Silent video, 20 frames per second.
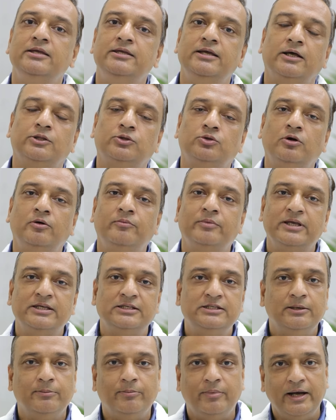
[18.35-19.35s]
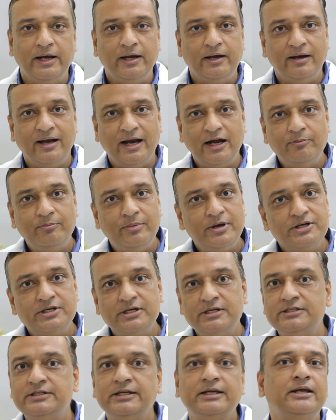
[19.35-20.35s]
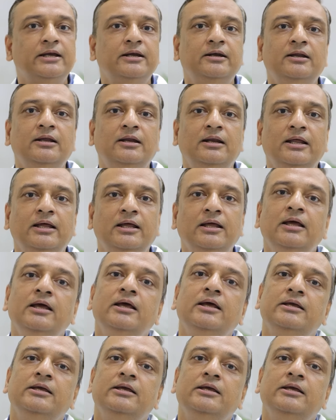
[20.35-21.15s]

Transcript: या तो हम किसी ब्रेन डेड पेशेंट से किडनी लें